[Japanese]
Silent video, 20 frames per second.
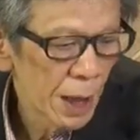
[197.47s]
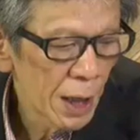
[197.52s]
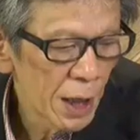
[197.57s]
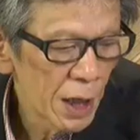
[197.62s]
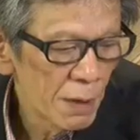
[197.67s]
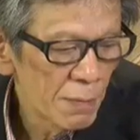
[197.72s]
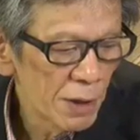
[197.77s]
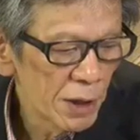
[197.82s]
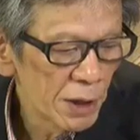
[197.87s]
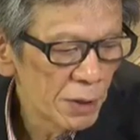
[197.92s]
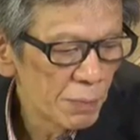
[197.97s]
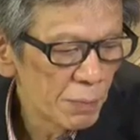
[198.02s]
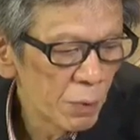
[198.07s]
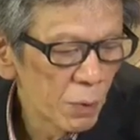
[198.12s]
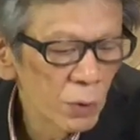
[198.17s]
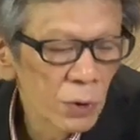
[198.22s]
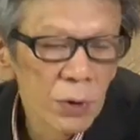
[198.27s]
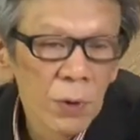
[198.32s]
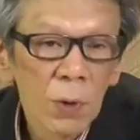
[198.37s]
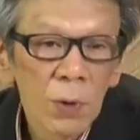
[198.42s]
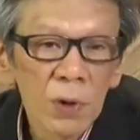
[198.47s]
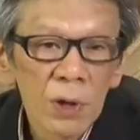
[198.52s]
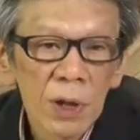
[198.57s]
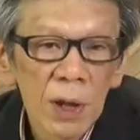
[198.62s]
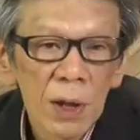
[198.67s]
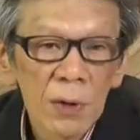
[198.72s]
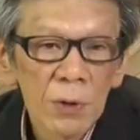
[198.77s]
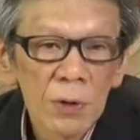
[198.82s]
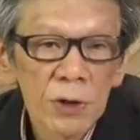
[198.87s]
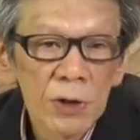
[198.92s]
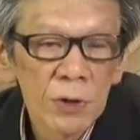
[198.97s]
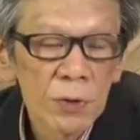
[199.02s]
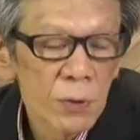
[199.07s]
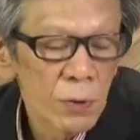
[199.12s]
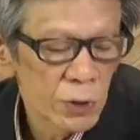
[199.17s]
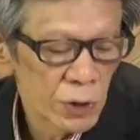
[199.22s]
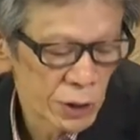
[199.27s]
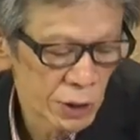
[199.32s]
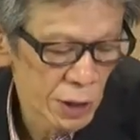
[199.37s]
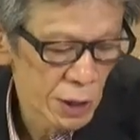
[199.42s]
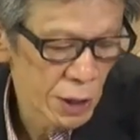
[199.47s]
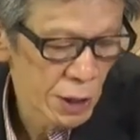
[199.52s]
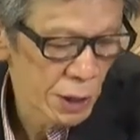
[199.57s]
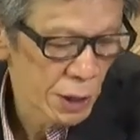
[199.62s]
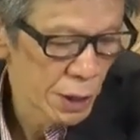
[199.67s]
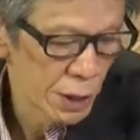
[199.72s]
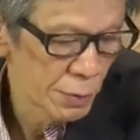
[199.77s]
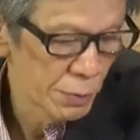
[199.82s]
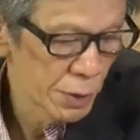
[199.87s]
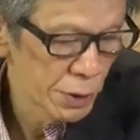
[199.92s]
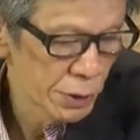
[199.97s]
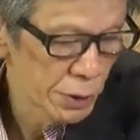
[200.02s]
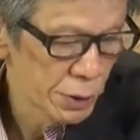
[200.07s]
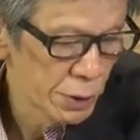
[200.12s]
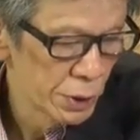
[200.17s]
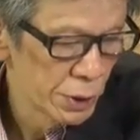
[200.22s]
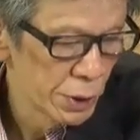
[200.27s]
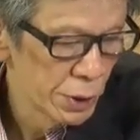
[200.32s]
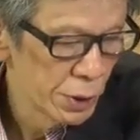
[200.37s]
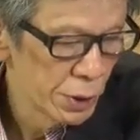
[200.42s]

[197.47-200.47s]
八重山日報という沖縄の地方紙があります。